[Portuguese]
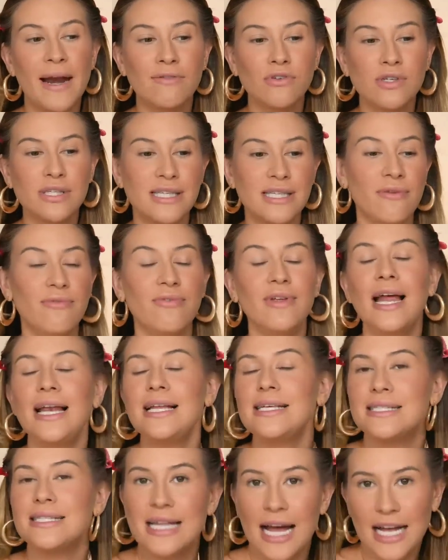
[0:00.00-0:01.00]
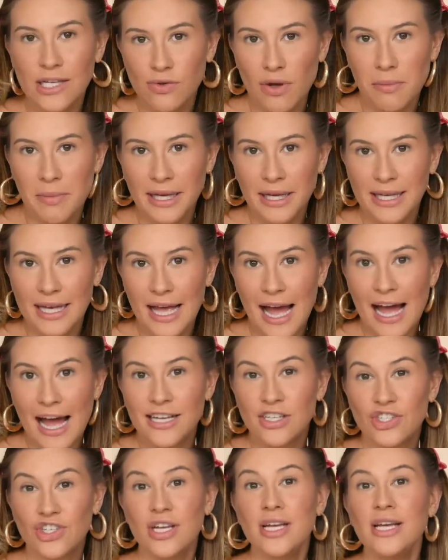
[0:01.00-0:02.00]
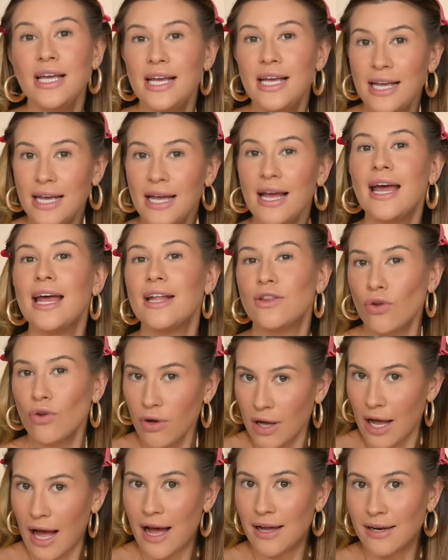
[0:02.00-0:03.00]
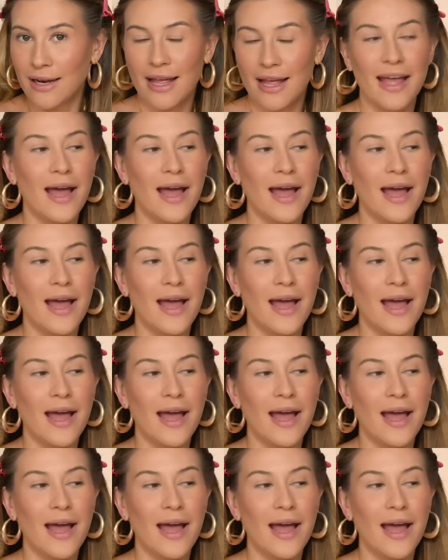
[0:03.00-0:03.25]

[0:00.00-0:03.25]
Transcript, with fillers: para você finalizar sua maquiagem e retocar, né?